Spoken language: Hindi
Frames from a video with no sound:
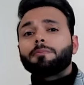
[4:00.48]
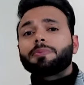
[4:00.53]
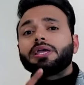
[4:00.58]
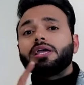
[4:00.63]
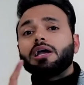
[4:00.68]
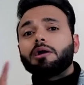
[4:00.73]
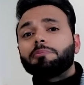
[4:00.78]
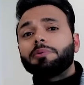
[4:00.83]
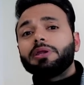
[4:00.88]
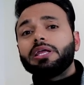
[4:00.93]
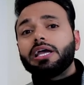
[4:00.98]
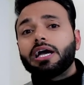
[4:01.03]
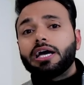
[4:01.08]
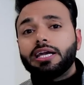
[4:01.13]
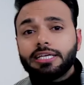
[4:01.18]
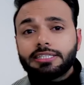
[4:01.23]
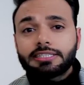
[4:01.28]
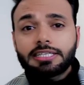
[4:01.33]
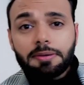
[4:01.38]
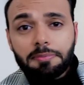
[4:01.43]
आपकी अपनी
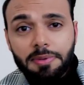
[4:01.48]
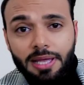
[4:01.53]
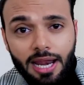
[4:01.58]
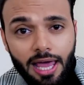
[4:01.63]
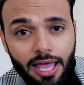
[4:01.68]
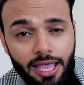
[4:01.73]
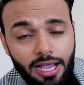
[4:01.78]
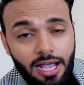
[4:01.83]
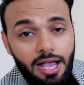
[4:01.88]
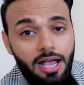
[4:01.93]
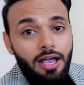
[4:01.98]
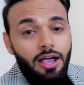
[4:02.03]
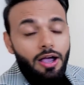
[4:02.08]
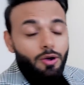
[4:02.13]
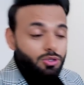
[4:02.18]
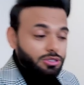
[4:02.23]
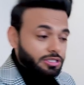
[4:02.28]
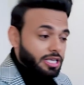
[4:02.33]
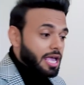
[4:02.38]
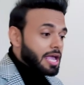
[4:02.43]
हनी से मिलाएगा
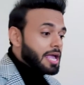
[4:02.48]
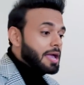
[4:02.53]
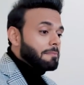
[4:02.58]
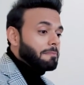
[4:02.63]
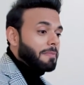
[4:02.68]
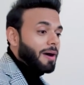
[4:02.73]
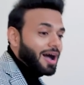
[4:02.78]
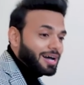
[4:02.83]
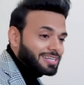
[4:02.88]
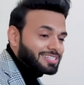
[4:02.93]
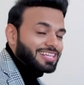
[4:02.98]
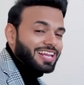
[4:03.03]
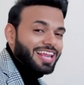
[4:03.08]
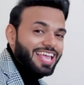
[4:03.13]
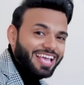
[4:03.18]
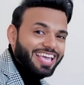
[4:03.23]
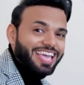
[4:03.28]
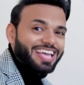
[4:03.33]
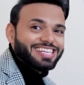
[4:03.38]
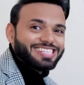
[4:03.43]
उसके पास
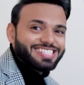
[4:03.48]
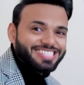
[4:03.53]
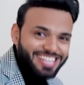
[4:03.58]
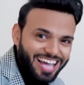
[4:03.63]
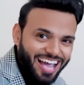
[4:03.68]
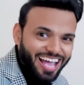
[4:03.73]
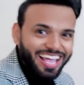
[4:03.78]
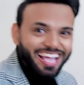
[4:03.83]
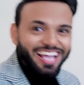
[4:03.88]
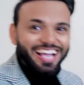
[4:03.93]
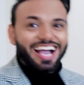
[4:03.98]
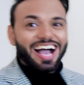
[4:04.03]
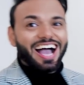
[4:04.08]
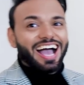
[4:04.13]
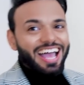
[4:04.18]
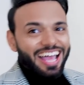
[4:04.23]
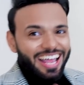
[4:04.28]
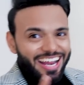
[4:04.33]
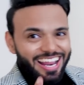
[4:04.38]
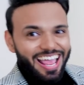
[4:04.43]
लेके
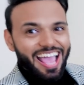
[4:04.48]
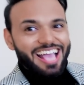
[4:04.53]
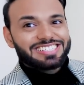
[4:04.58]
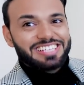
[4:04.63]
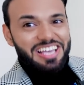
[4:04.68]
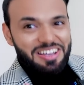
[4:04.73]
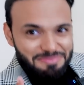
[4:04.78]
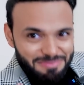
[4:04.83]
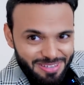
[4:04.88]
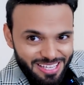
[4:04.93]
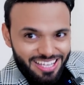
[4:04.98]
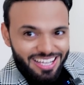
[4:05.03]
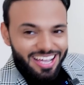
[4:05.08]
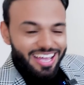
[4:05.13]
जाएगा ऐसा भी